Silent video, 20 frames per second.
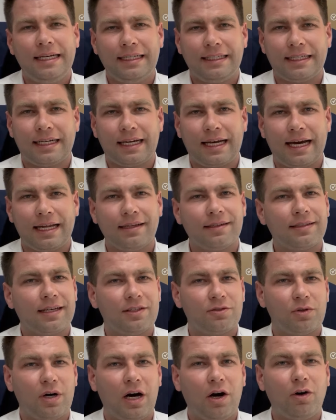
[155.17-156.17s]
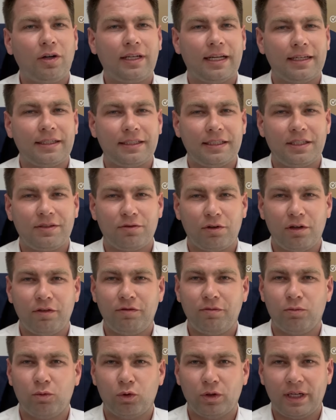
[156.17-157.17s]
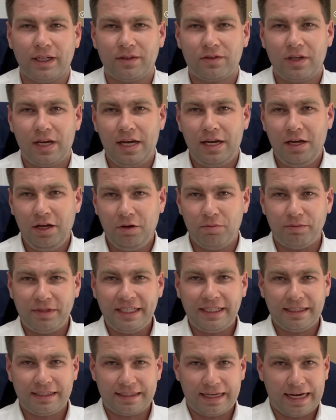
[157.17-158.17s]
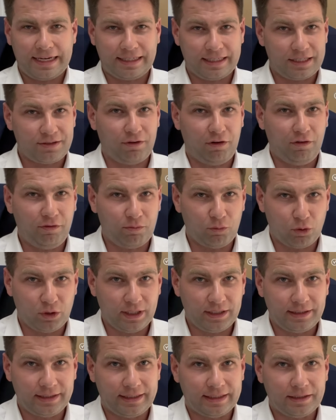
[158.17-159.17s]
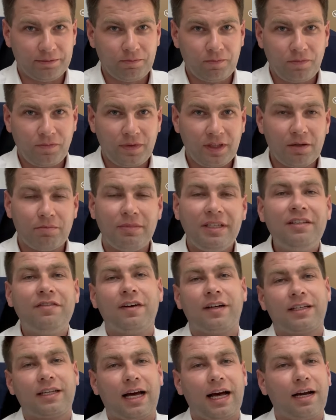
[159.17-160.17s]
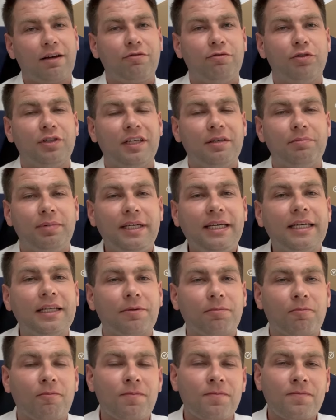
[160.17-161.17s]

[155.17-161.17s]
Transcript: Da kann es also auch dann die 12 Monats Miete sein, der zwölfmonatige Mietvertrag für den Beginn.